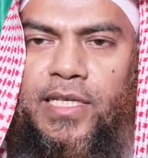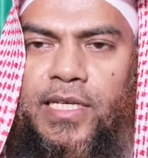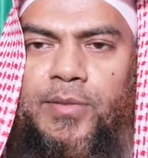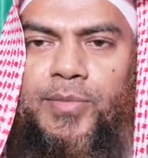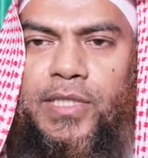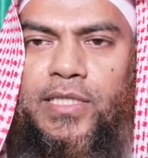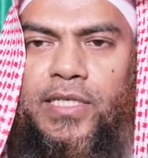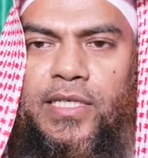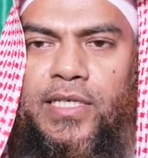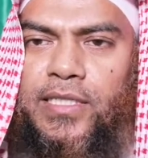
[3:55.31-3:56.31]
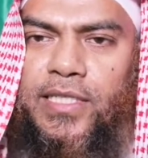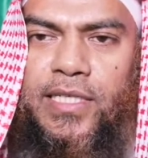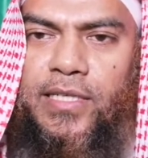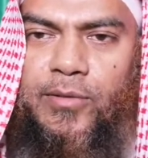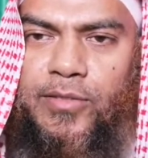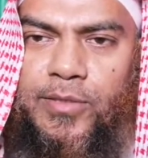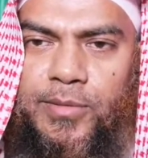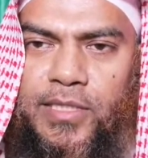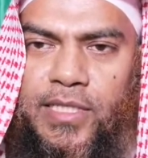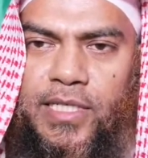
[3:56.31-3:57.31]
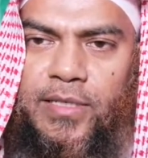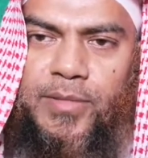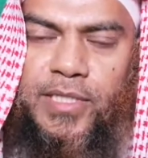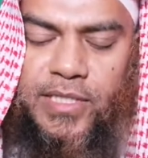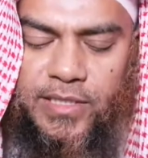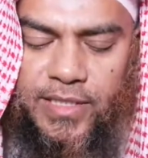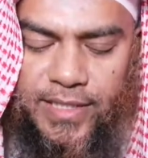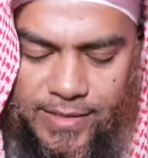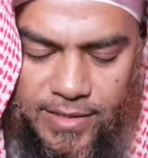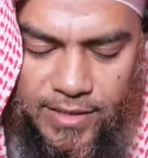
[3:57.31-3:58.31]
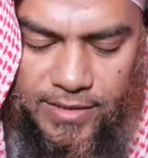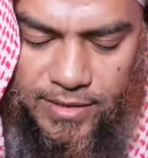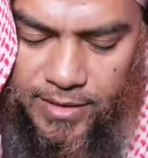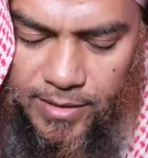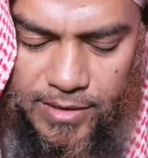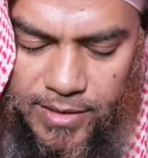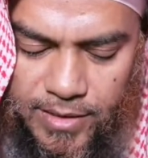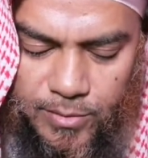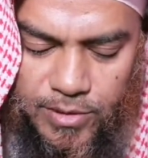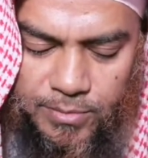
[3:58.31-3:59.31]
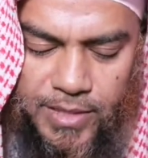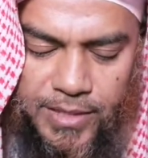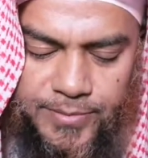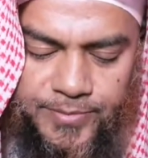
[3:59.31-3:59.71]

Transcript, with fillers: হ্যাঁ পিতা তাইলে অসুবিধা নেই আমরা এটাতে রাজি আছি তাইলে সেটা হতে পারে